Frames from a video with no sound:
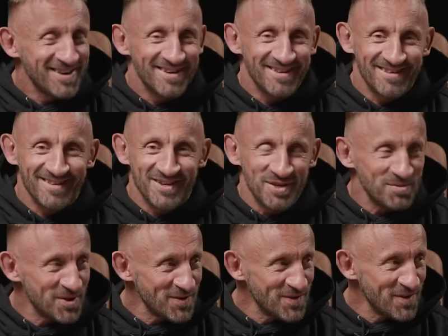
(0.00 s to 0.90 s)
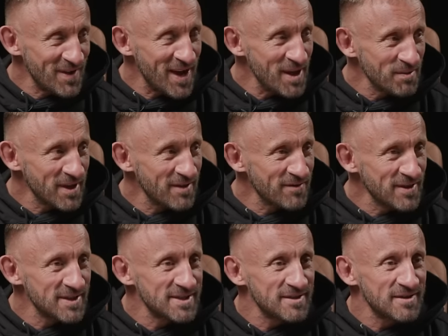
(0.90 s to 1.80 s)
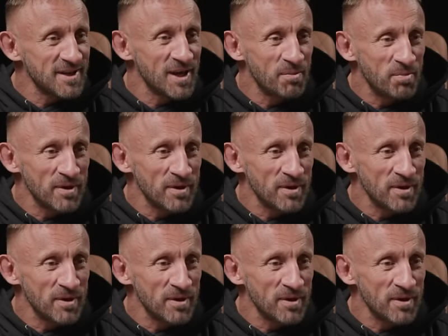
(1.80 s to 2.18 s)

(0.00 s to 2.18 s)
i, i, się motywowałem, nie? Więc y,